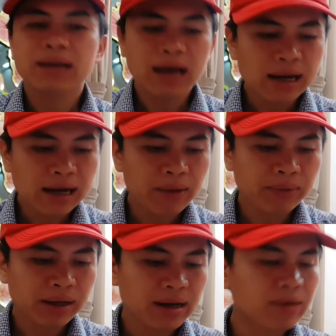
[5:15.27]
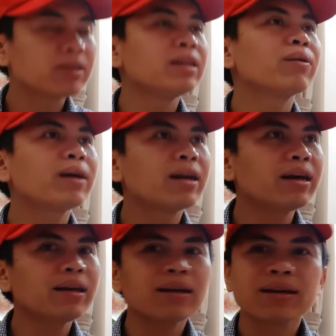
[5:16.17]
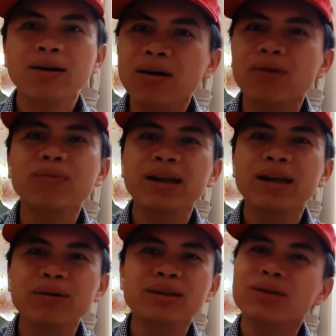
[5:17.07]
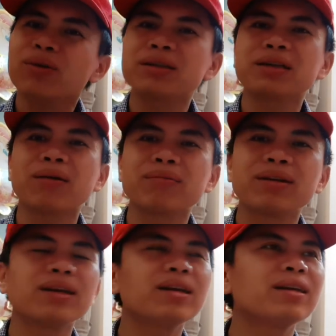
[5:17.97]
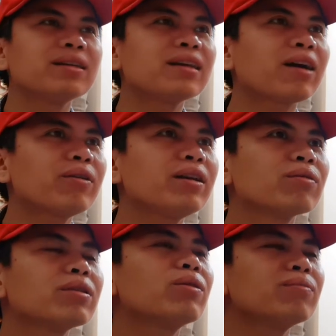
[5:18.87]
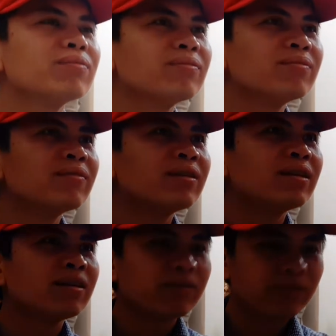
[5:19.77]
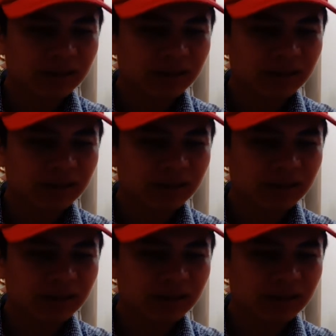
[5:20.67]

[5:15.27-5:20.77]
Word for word: ai làm nghề nào thì hiểu về đấy đó cũng là điều rất quan trọng để ra quyết định đầu tư đúng vậy thì